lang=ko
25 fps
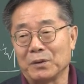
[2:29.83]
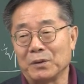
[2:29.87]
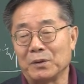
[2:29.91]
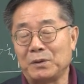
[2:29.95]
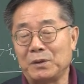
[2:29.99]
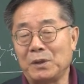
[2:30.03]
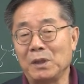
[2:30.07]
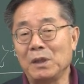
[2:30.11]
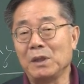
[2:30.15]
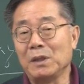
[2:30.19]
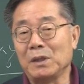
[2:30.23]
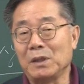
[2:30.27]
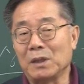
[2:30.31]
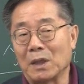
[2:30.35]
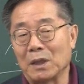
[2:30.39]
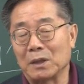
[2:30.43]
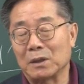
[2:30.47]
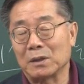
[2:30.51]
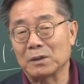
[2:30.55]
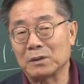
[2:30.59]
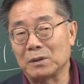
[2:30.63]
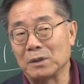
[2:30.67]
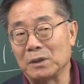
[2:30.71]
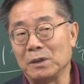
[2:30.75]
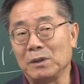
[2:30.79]

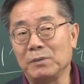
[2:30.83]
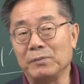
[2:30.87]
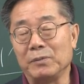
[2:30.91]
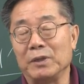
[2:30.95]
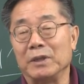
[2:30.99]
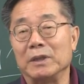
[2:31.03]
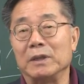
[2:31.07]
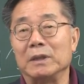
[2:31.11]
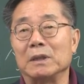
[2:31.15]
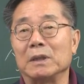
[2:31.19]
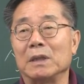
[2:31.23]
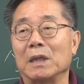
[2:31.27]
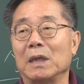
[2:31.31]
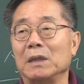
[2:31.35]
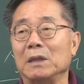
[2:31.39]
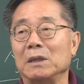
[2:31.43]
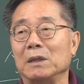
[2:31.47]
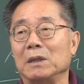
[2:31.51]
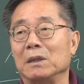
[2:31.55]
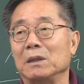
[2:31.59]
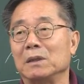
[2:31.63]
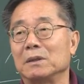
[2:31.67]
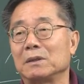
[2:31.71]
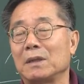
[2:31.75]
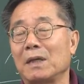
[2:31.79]
진리라는 것은 이미
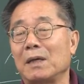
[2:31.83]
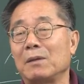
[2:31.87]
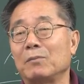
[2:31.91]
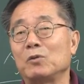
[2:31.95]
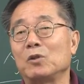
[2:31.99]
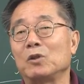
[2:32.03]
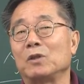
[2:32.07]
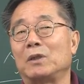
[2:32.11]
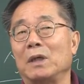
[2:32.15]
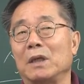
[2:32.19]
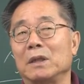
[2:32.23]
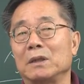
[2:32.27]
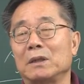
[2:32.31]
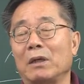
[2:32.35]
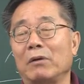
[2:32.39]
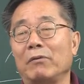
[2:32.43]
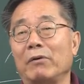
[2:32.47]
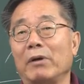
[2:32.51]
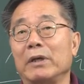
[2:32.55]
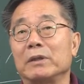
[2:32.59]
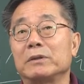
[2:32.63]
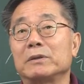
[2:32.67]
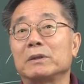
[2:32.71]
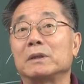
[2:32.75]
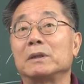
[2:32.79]
인간이 사물을
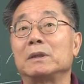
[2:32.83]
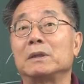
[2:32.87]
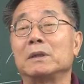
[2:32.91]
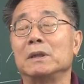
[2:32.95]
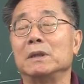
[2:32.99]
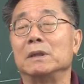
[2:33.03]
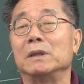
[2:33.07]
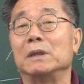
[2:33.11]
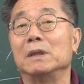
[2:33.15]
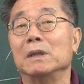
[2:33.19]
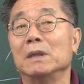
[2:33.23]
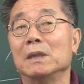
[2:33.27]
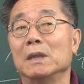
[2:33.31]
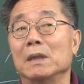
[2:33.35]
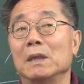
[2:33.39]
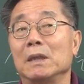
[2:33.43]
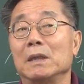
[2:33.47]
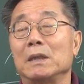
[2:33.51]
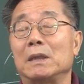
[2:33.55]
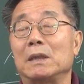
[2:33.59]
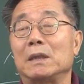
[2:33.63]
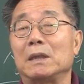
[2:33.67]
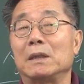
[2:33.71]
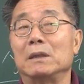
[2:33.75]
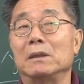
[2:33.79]
대상화해서 그걸
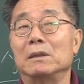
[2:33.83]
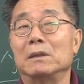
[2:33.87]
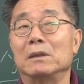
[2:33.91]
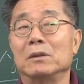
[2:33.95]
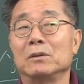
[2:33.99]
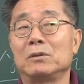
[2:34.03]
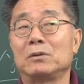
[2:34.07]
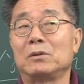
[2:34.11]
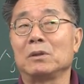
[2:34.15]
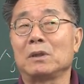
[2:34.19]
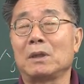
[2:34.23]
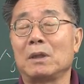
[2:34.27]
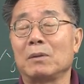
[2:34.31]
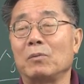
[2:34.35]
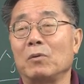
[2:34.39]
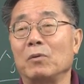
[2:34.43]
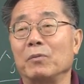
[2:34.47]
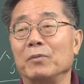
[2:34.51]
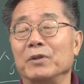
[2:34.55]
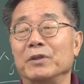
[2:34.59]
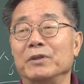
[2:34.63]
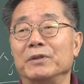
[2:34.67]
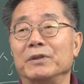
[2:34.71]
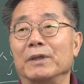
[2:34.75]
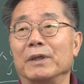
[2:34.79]
어떻게
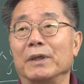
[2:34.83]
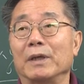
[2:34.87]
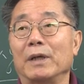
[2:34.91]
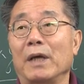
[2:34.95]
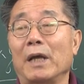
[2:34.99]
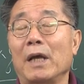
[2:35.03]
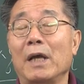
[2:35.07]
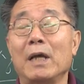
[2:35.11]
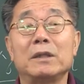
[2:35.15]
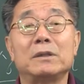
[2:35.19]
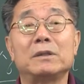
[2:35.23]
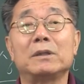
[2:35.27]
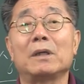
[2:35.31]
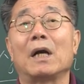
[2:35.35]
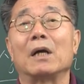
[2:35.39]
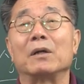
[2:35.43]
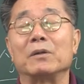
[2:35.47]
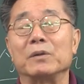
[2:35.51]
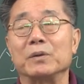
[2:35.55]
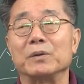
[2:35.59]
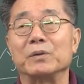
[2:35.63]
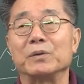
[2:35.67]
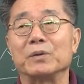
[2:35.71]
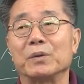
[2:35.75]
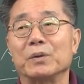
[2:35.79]
보면 이제
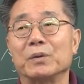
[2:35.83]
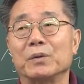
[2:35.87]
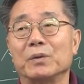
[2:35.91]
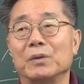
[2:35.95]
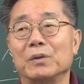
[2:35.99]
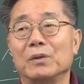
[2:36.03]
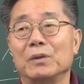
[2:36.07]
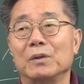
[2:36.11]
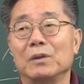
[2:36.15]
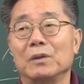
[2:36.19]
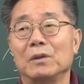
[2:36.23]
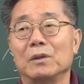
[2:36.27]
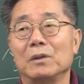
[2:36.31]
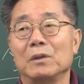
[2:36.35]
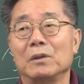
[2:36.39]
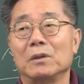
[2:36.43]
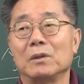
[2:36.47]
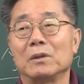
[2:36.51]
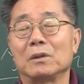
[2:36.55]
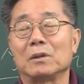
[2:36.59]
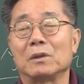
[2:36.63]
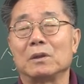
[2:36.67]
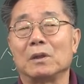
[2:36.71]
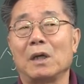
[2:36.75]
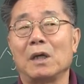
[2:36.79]
해석한 거죠.
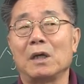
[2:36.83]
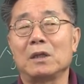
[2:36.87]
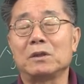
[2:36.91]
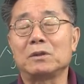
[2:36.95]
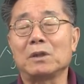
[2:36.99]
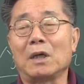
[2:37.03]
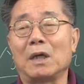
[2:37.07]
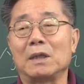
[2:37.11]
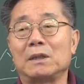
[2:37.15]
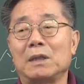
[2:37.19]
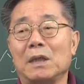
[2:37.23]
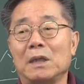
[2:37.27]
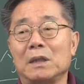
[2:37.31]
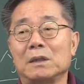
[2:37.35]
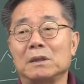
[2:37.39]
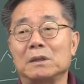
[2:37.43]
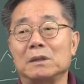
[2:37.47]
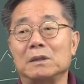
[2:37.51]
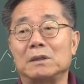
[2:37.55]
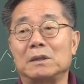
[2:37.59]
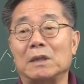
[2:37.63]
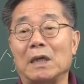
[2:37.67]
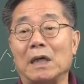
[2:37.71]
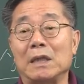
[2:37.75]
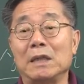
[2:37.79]
해석한다는
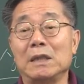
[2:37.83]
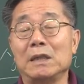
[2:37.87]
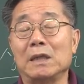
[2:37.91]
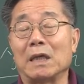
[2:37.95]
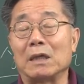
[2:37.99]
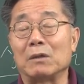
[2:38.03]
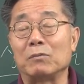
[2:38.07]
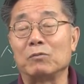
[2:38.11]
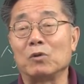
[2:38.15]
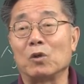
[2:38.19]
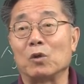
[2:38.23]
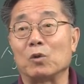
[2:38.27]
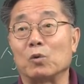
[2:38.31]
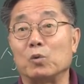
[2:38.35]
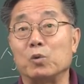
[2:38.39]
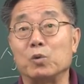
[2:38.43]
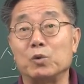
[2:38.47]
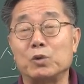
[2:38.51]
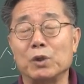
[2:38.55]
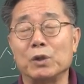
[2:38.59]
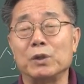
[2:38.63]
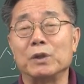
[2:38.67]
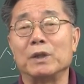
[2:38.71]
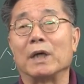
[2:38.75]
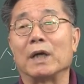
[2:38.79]
것은 자기 나름대로
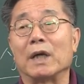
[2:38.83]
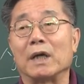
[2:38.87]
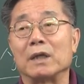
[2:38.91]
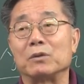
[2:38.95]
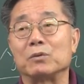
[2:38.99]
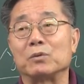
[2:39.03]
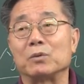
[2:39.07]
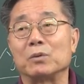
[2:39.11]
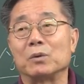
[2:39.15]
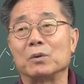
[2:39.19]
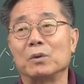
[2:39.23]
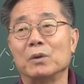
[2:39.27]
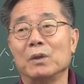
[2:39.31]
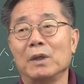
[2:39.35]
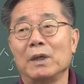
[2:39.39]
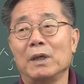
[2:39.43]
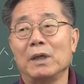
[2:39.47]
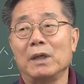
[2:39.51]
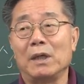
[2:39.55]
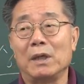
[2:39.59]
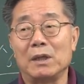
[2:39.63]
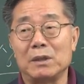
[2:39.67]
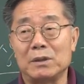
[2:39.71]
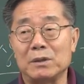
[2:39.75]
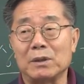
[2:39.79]
구성을 해가지고
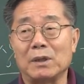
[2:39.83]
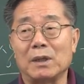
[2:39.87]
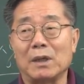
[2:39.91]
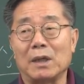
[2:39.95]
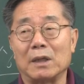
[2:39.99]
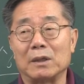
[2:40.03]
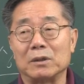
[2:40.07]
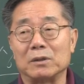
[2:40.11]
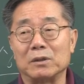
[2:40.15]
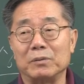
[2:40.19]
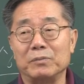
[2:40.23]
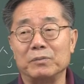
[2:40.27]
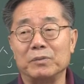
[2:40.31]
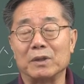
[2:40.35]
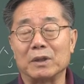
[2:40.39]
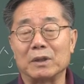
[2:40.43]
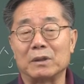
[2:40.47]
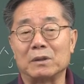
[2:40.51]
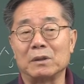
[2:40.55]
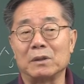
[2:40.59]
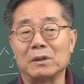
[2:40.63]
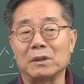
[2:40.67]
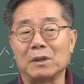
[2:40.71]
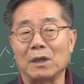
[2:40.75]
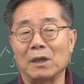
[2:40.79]
해석을 하는 겁니다.
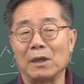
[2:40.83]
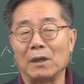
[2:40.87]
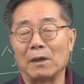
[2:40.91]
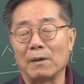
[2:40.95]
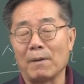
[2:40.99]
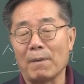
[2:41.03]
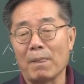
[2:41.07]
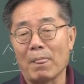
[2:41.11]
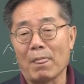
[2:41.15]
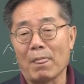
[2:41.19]
그러니까